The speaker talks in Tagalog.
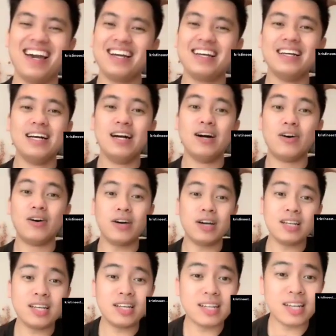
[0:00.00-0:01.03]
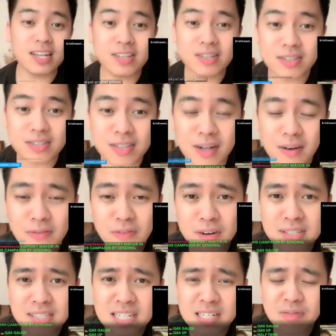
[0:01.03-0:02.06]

Oy, Ninang User 464.